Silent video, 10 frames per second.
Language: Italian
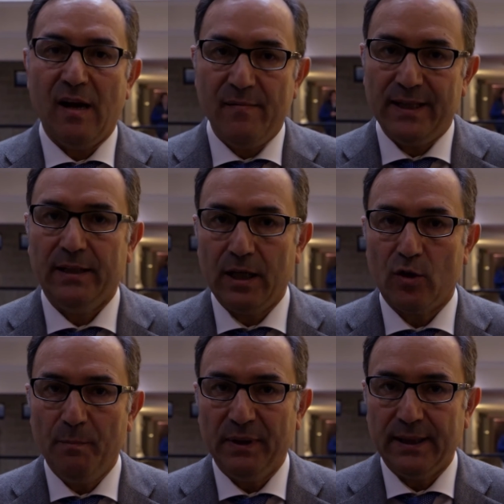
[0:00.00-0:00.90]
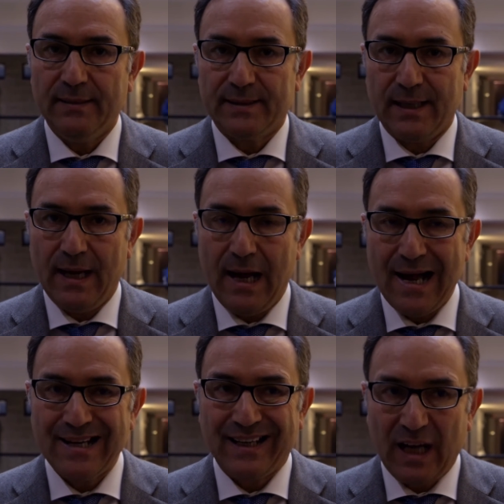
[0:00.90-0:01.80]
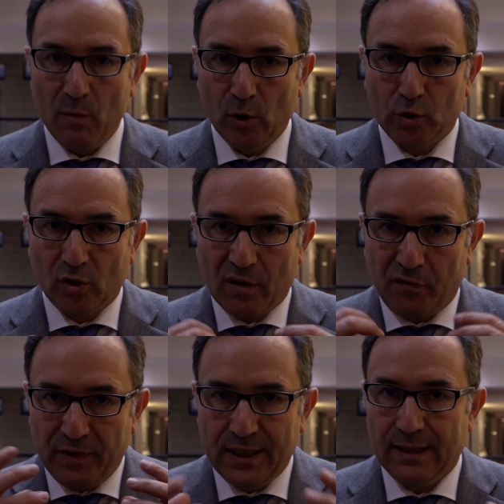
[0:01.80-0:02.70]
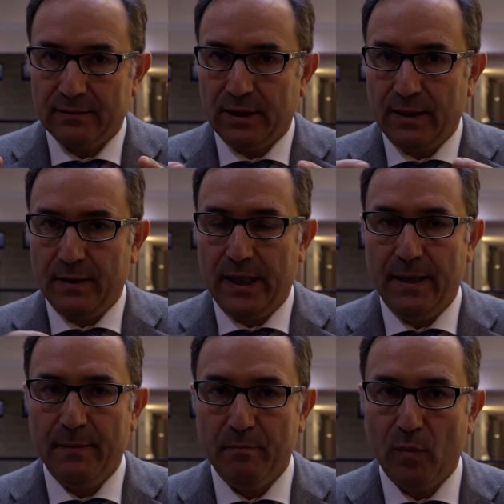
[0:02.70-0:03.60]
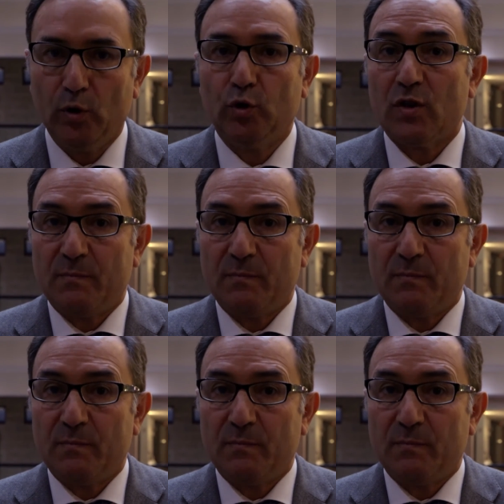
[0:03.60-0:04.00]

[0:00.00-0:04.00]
avere delle competenze anche molto raffinate e molto